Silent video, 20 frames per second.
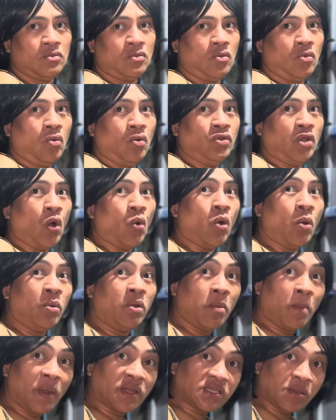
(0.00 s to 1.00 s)
Oh, nakuha mo
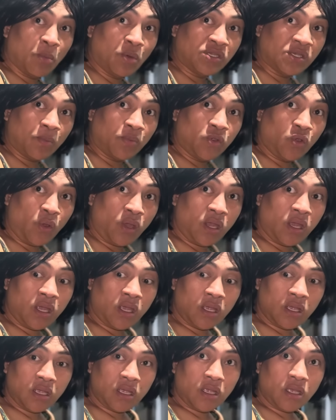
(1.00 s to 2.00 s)
naman pala sa munisipyo eh.
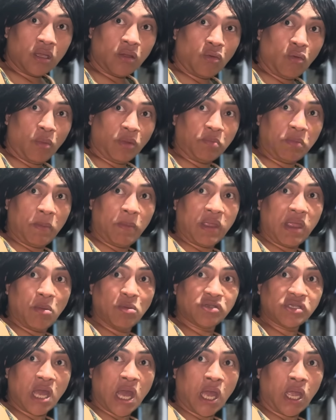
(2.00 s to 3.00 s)
O, oh, ba't bibigay mo
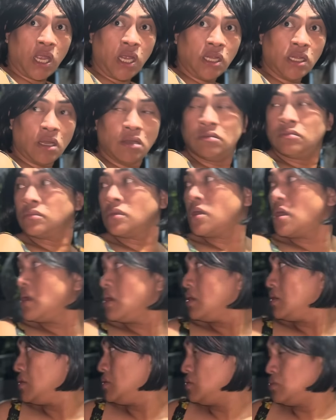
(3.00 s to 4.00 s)
sa akin?
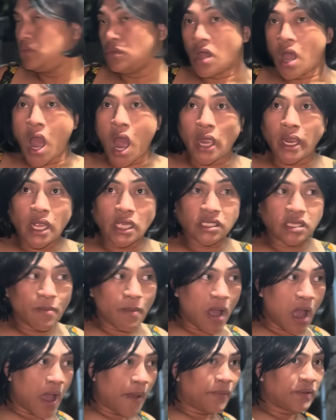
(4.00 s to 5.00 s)
Kakaya sa
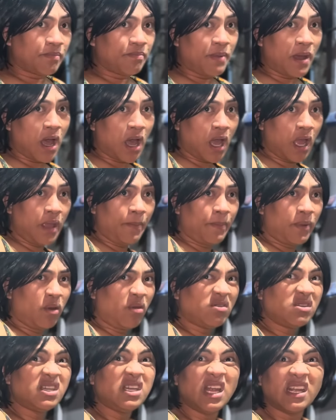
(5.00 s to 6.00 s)
mga kapit-bahay.
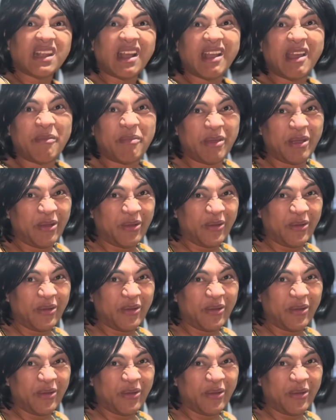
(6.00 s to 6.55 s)
Sige na, tanggapin.